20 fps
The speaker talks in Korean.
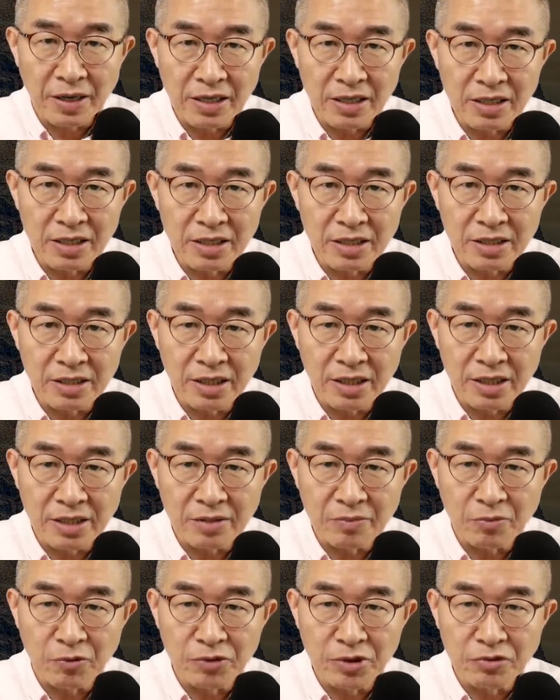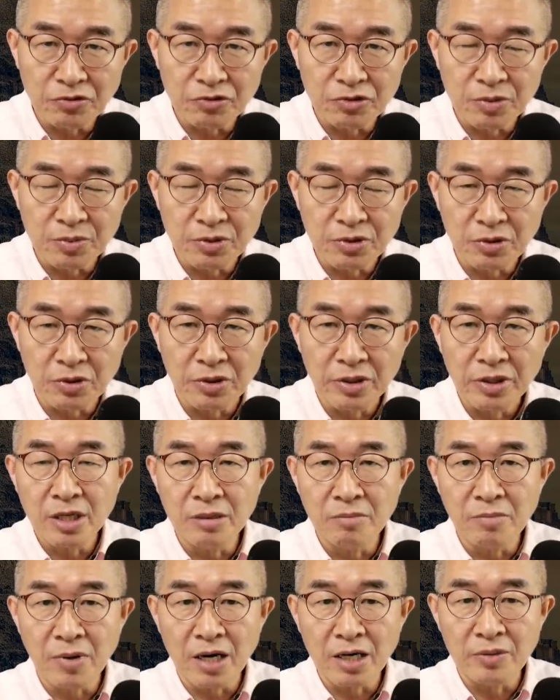빨리 글 하나 보내주십시오.
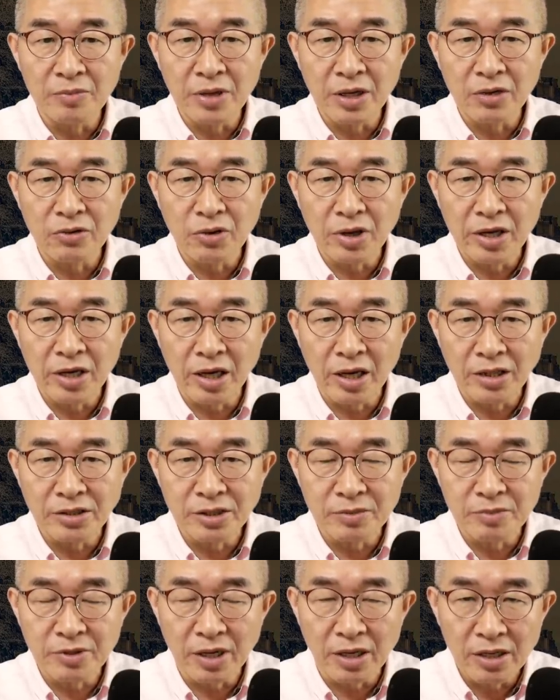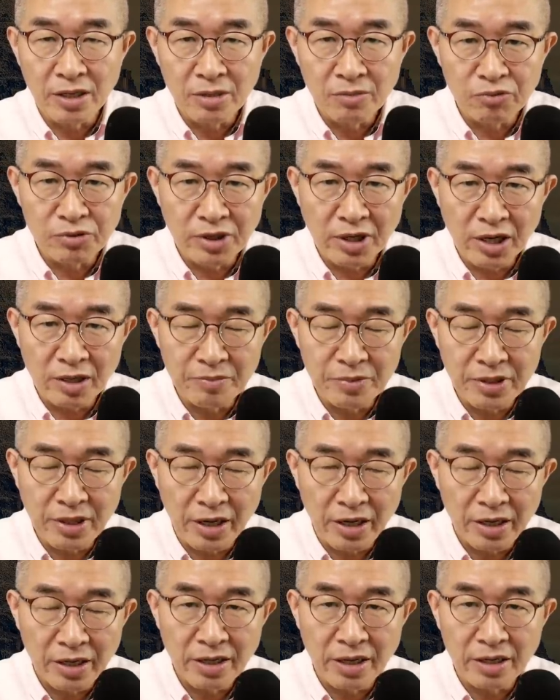입막음이라도 해야겠습니다.
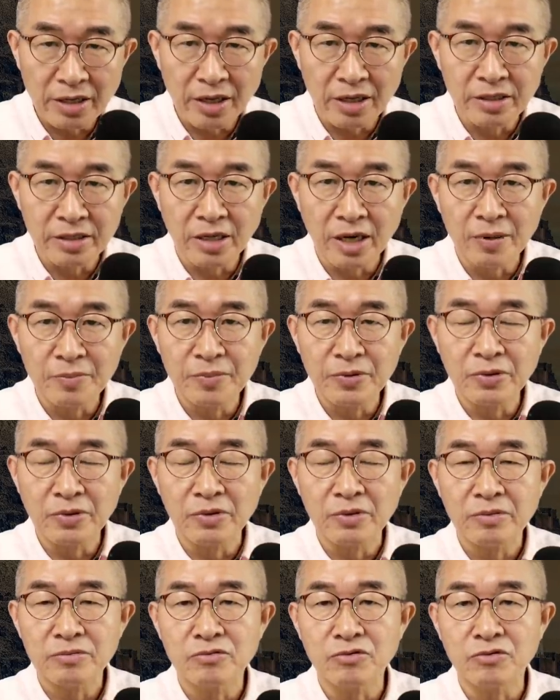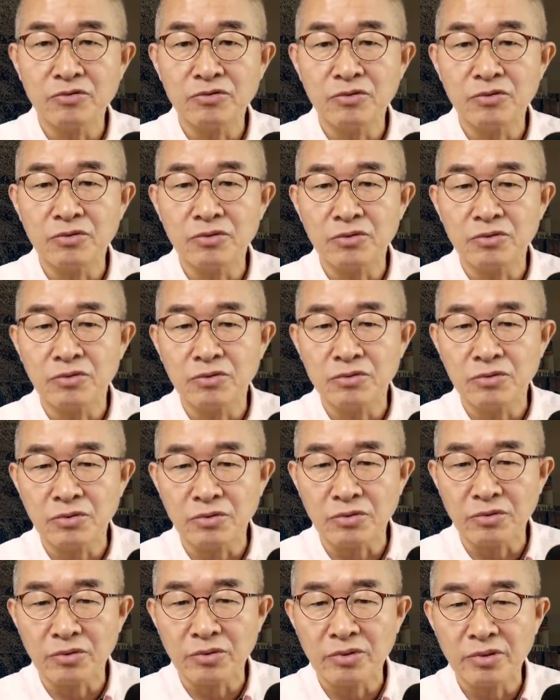부탁합니다. 대가는 앞으로
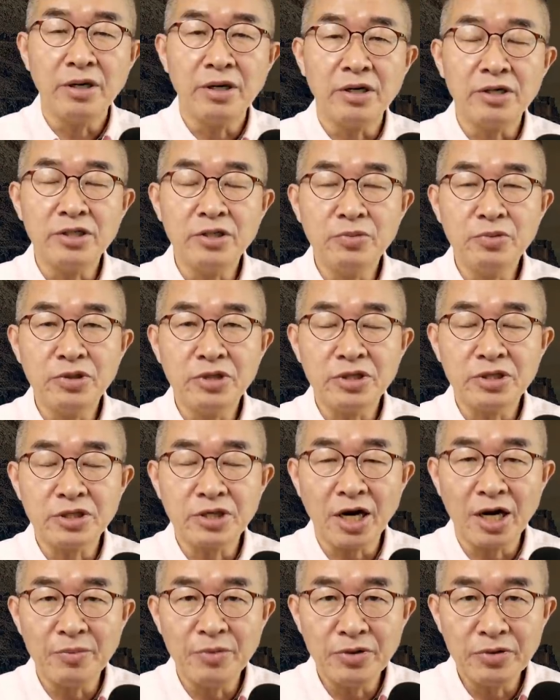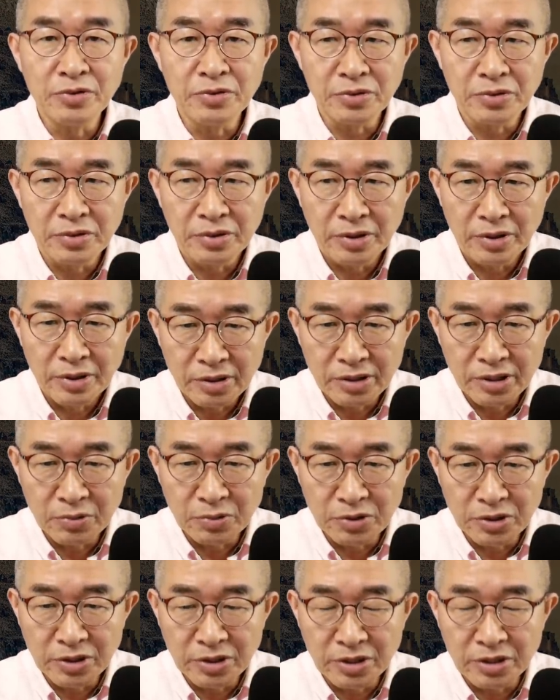둥둥둥둥둥 어디부터 참이고
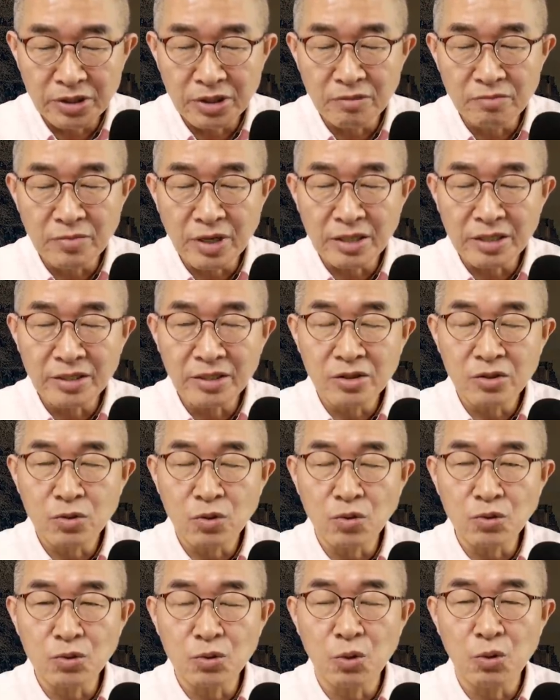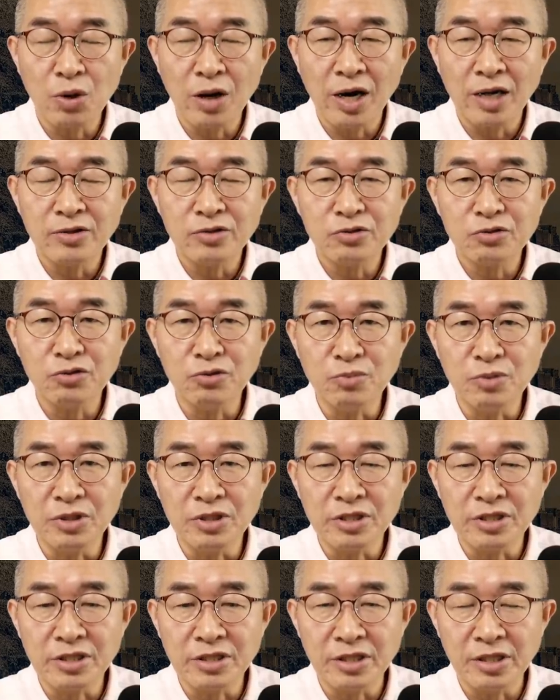어디부터 거짓말인지 도통알 수 없는
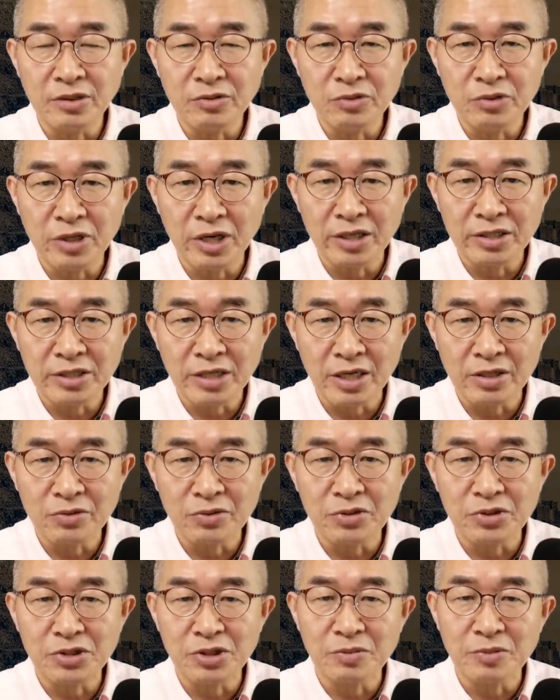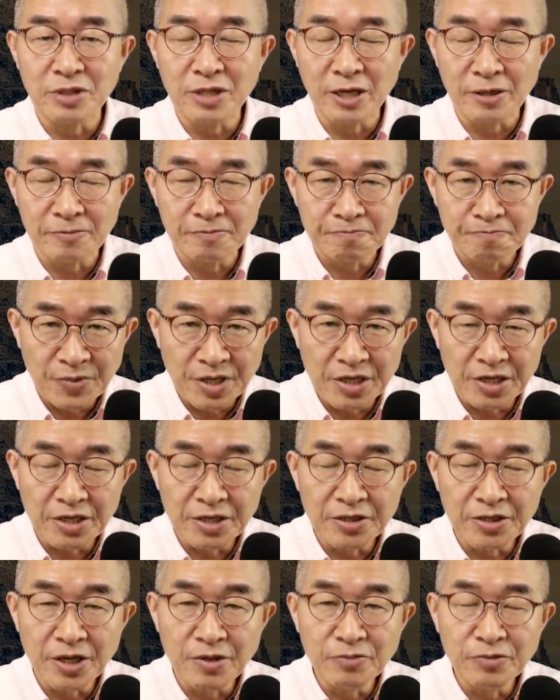시대를 우리가 살고 있습니다.
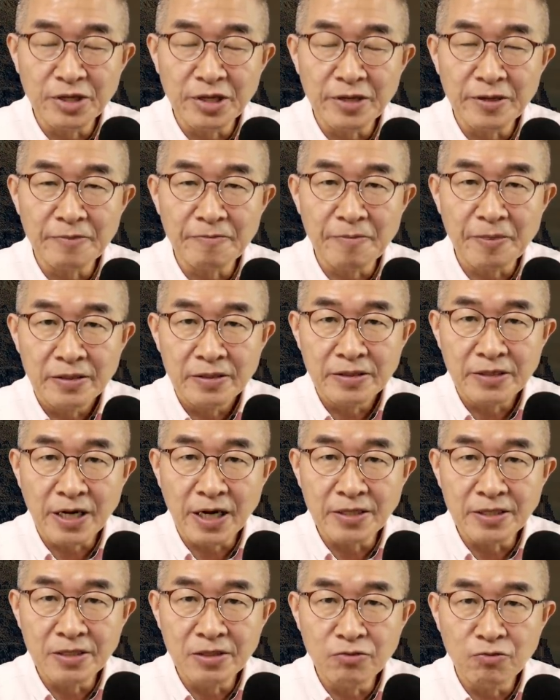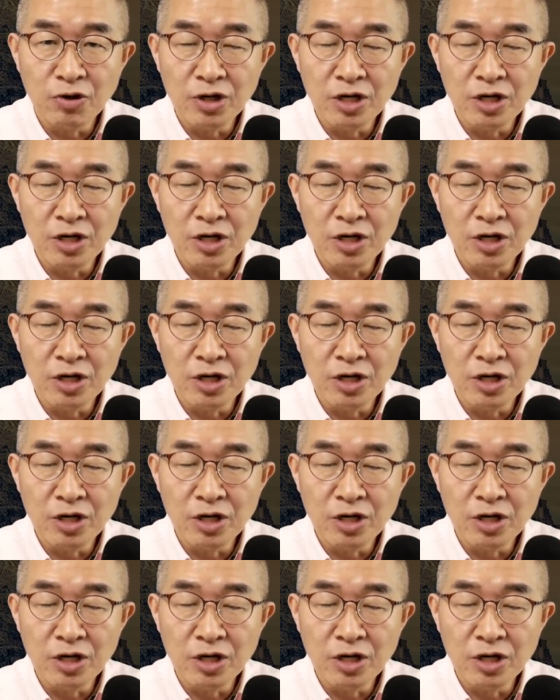이렇기 때문에 자진